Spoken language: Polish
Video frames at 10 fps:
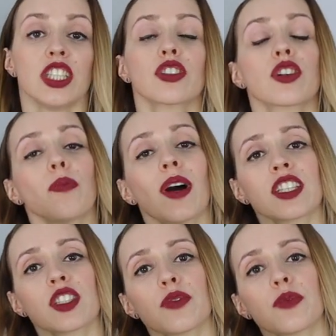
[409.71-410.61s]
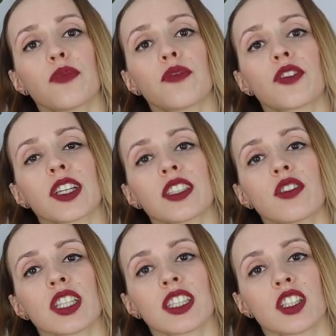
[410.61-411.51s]
tylko bardziej w
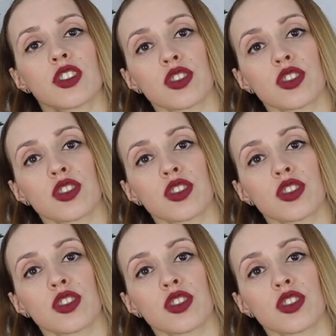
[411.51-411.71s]
kategoriach takich,